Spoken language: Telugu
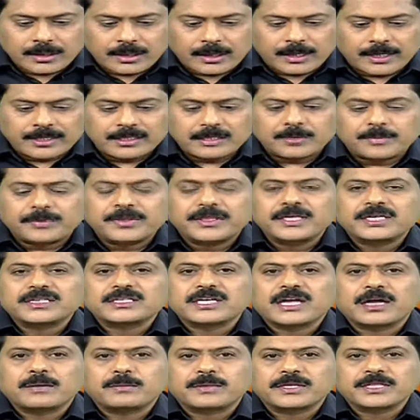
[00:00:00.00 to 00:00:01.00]
ఆంధ్రప్రదేశ్
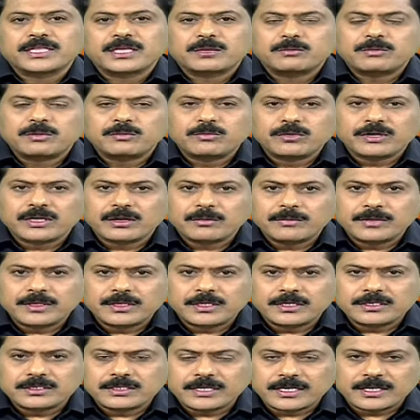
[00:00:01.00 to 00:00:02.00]
ఆపద్ధర్మ
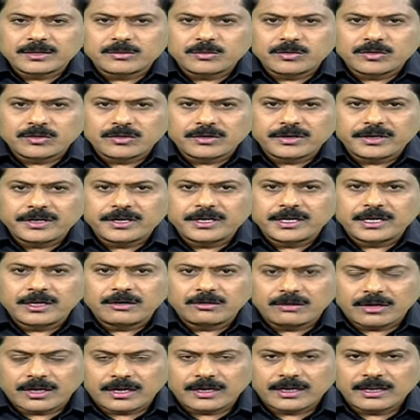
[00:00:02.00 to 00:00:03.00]
ముఖ్యమంత్రి జగన్మోహన్ రెడ్డి
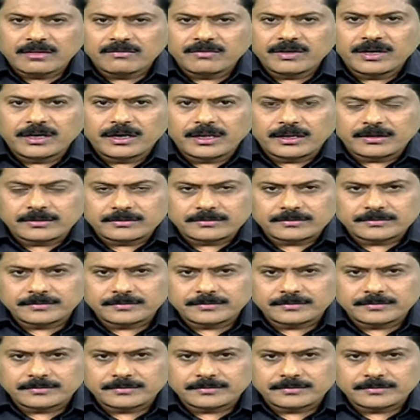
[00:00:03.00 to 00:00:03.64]
గారు లండన్ వెళ్ళారు